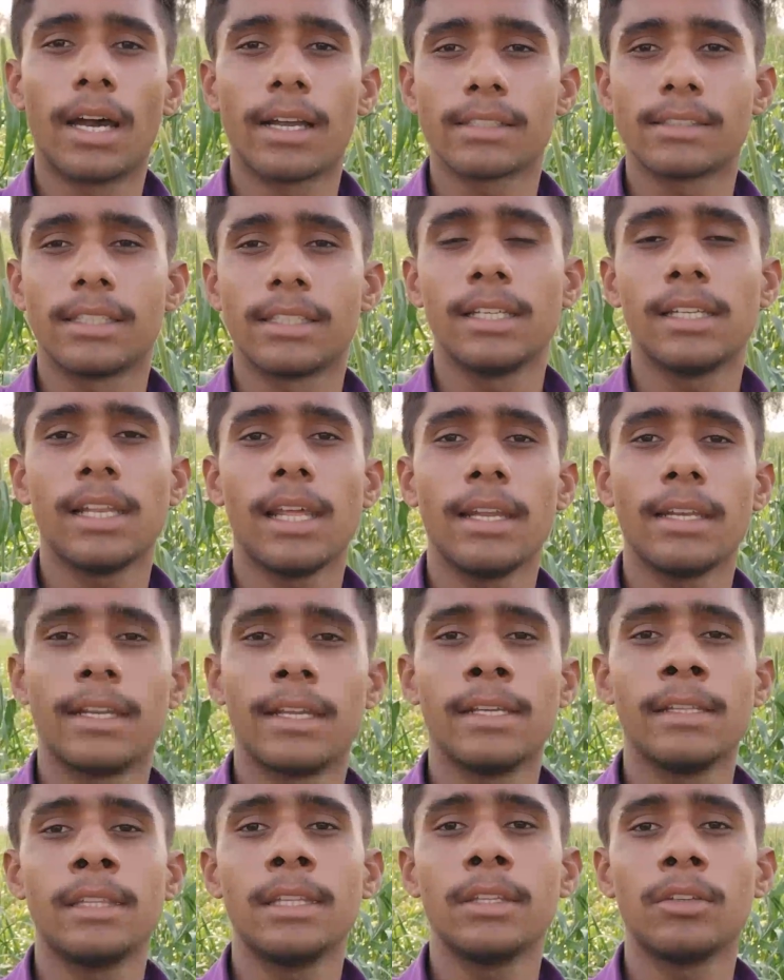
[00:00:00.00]
आज तीन लाइन
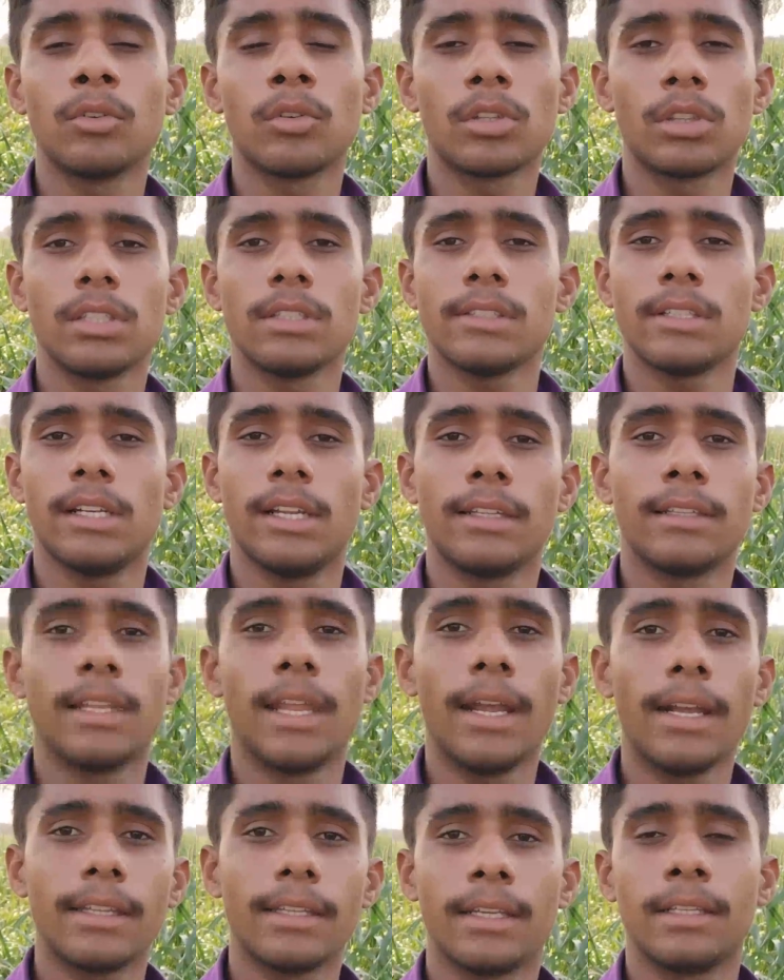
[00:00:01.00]
नहीं थी क्योंकि तीसरी लाइन
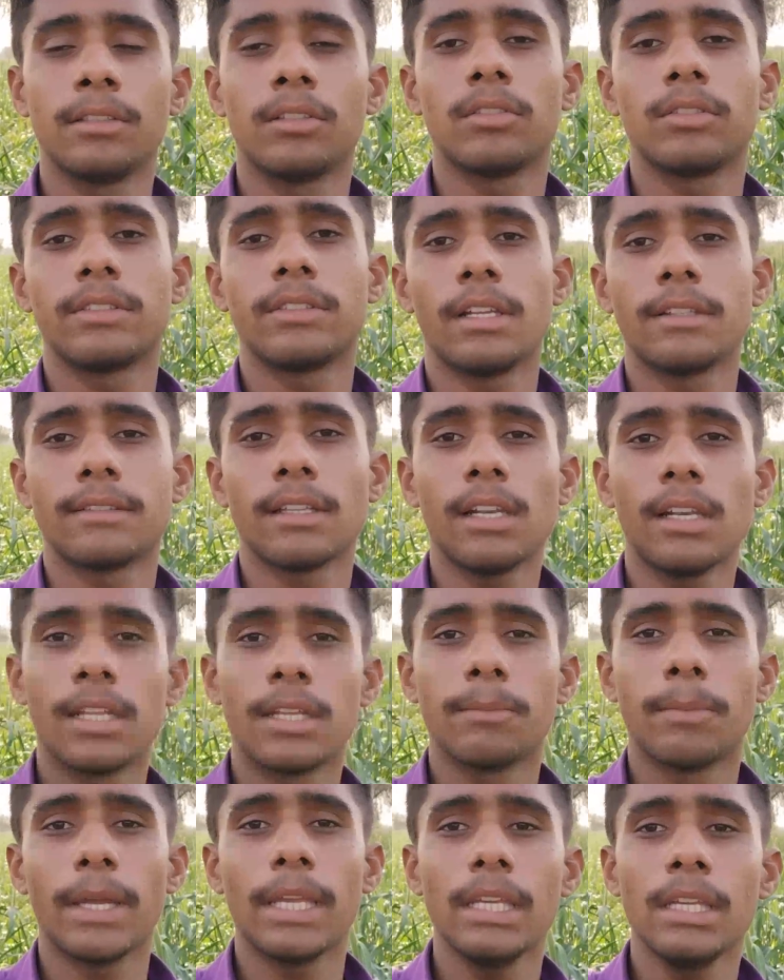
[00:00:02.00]
लाइट नहीं थी तो इसलिए चल
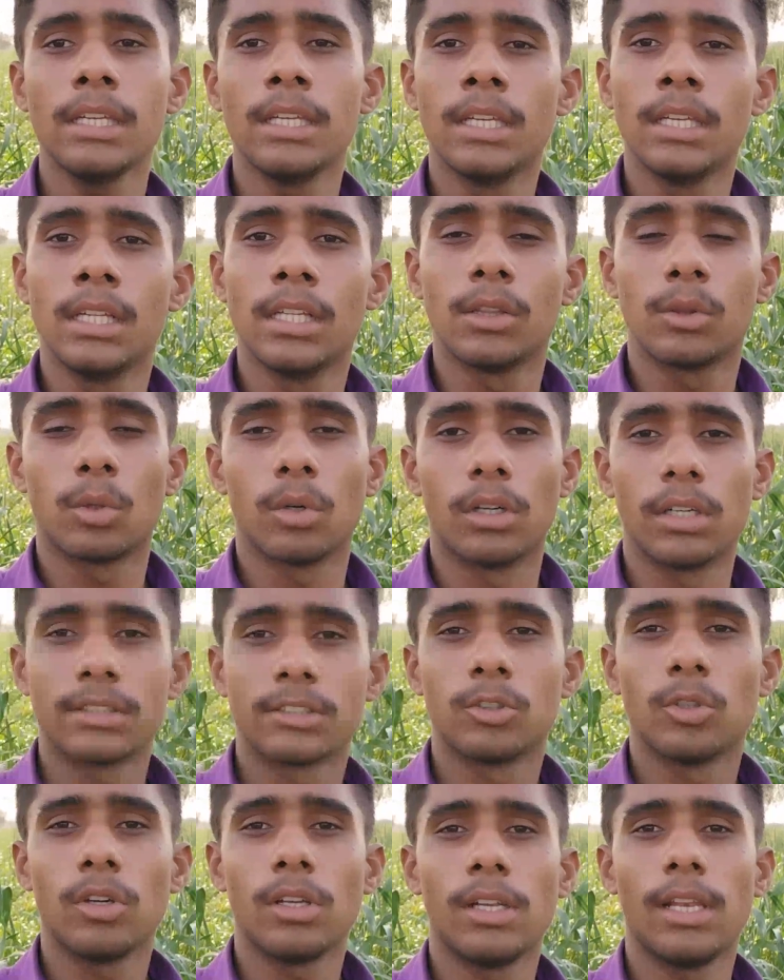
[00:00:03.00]
नहीं पाई तो आज
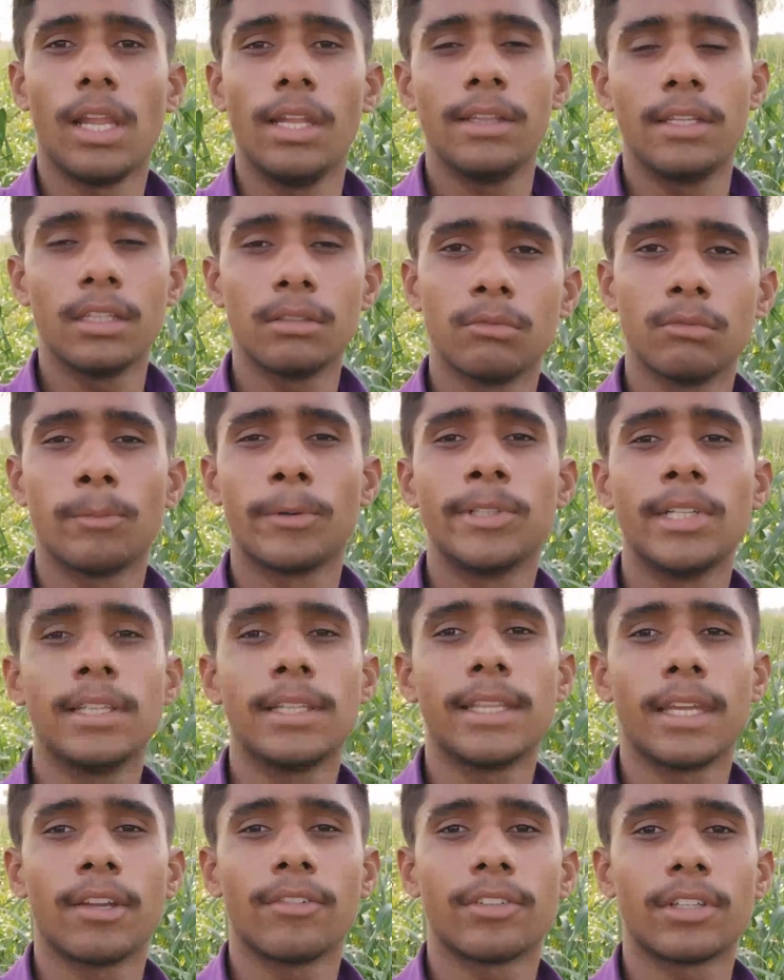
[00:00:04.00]
दो ही लाइन थी तो वो
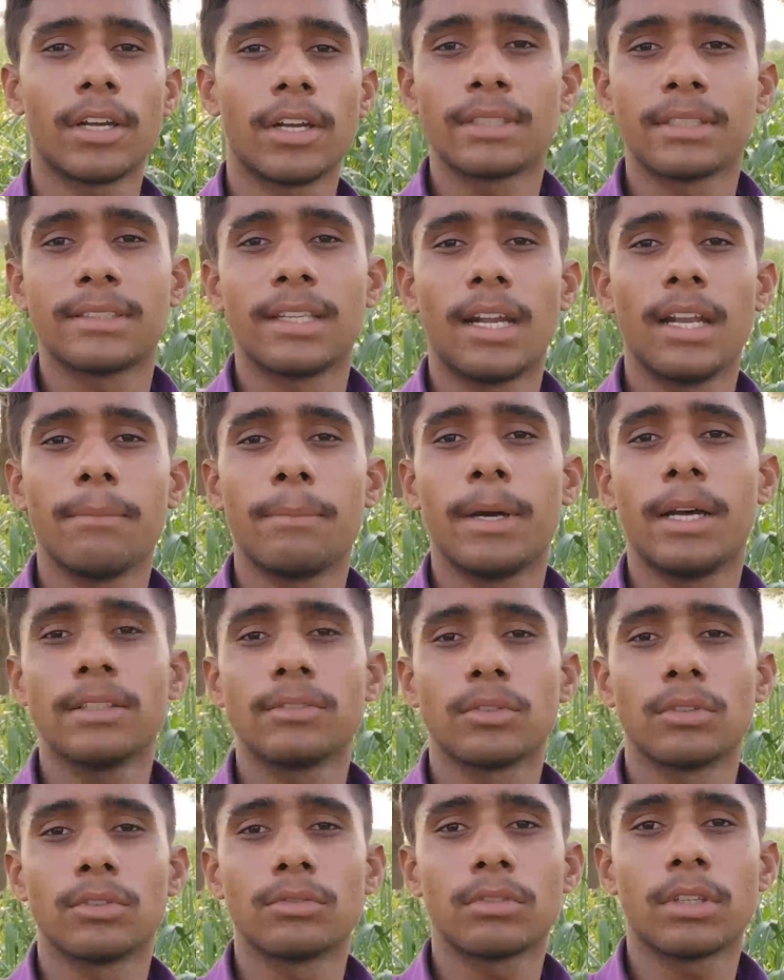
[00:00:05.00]
बदलते हैं फटम के साढ़े
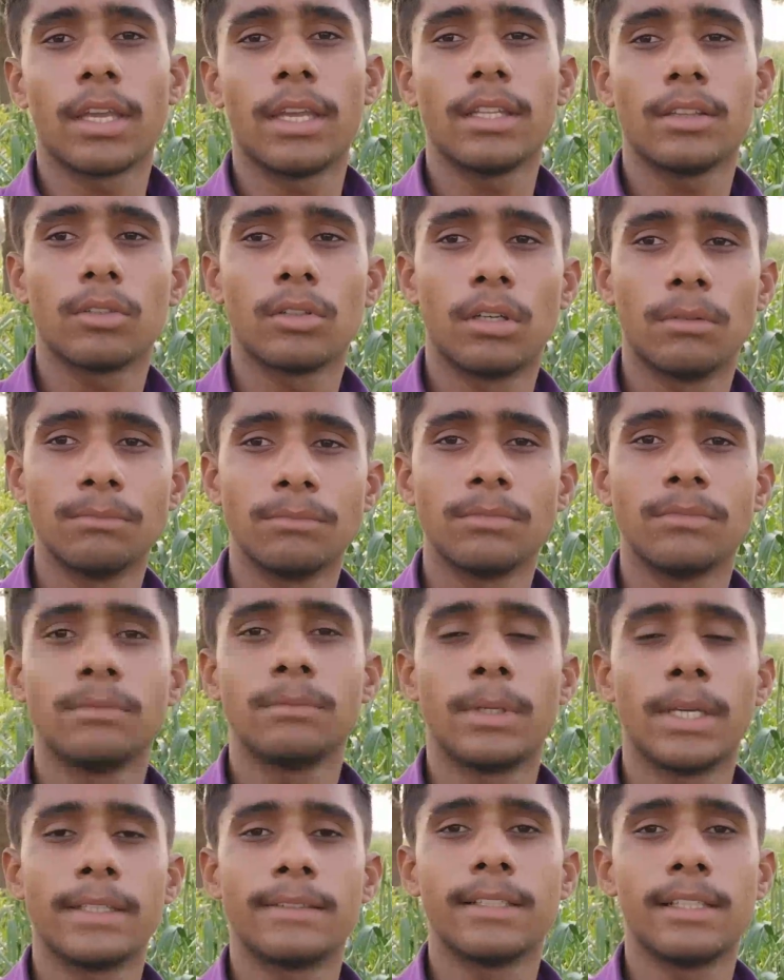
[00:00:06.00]
पाँच हो चुके हैं तो
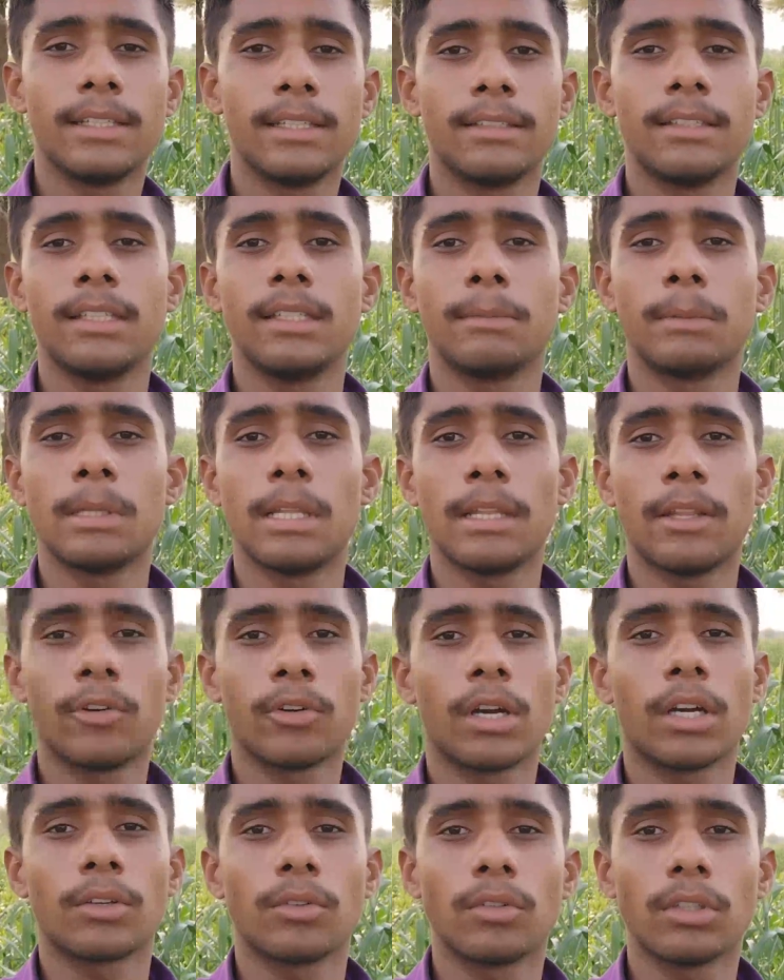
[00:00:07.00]
हमें जल्दी जल्दी बदलना
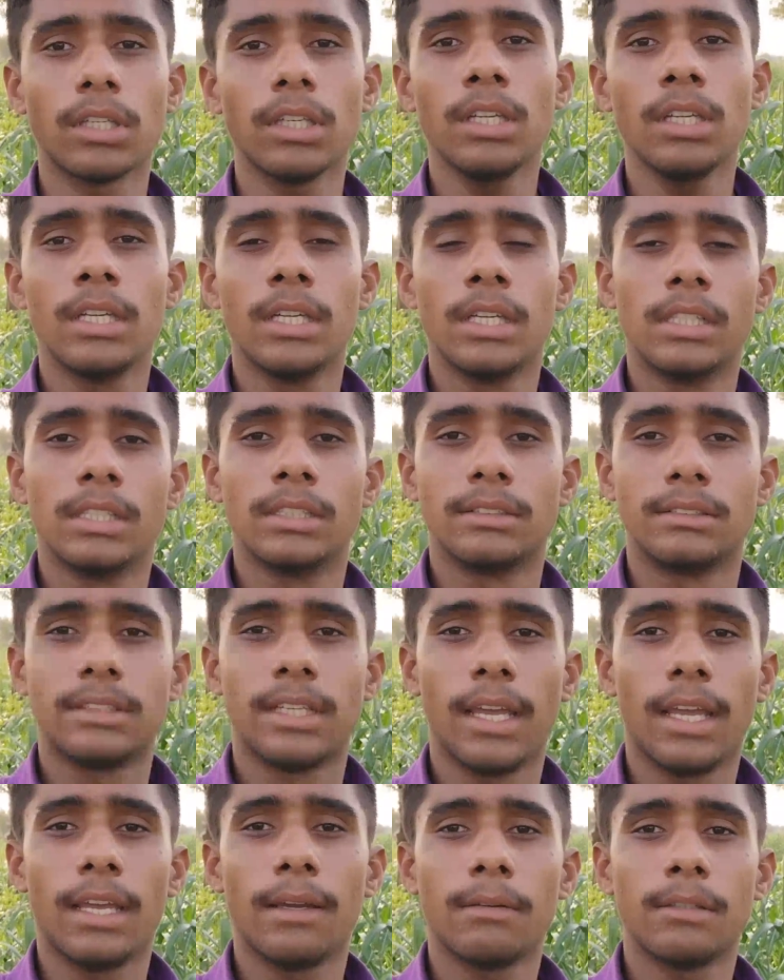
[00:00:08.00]
होगा क्योंकि
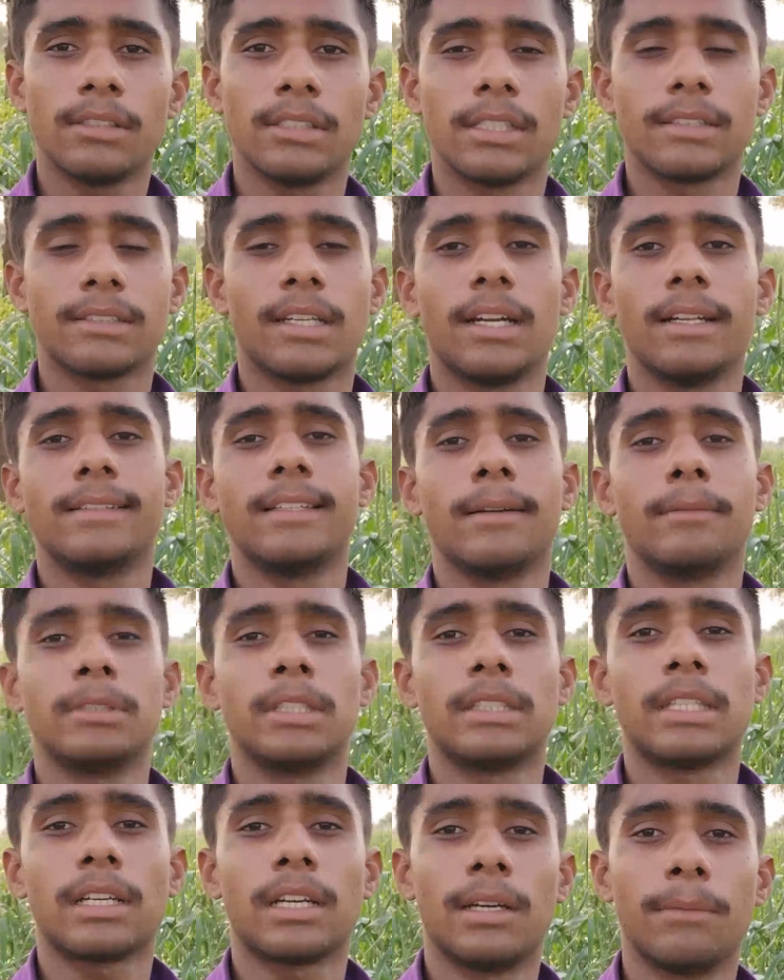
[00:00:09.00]
छः या साढ़े छः
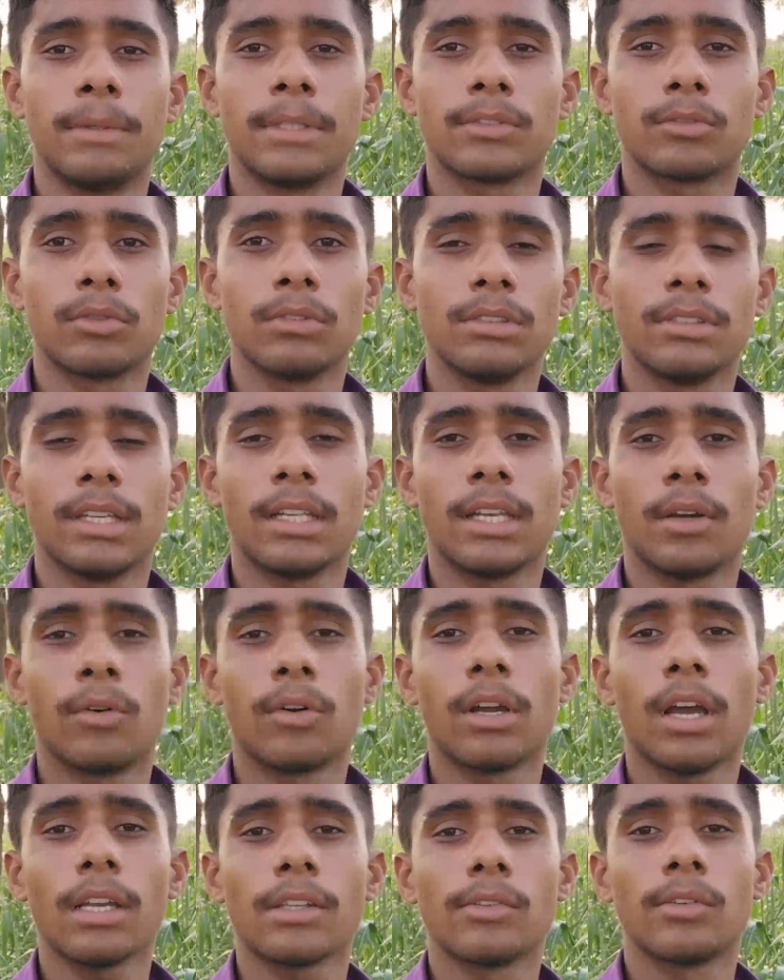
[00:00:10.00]
बजे तक हमें सोई जाना
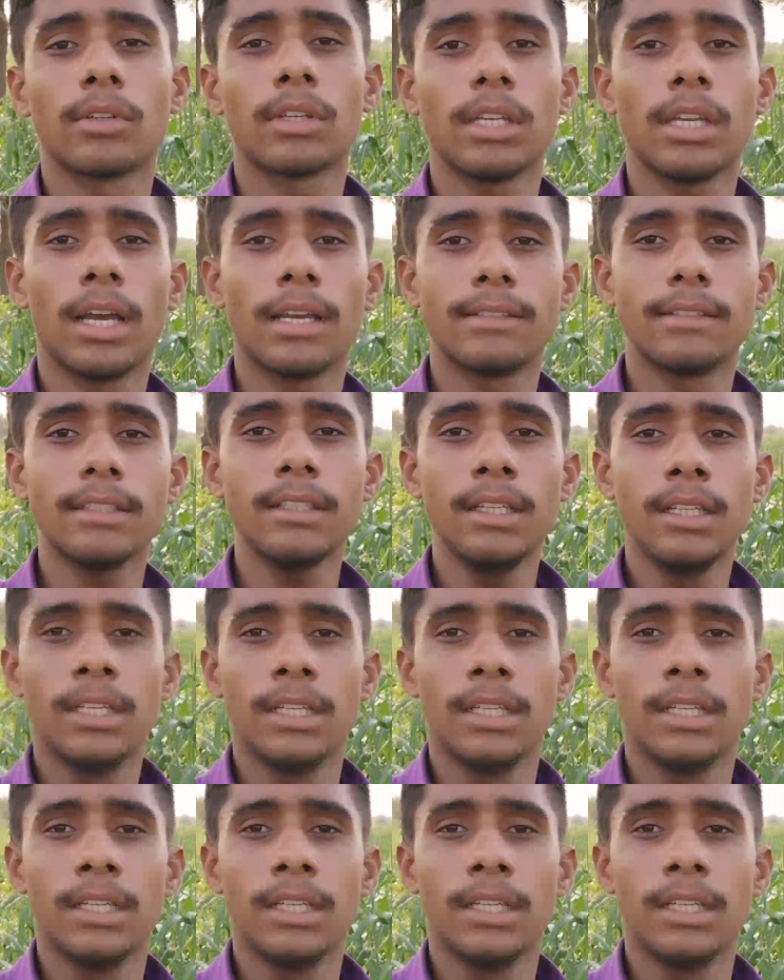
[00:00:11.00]
होगा क्योंकि आज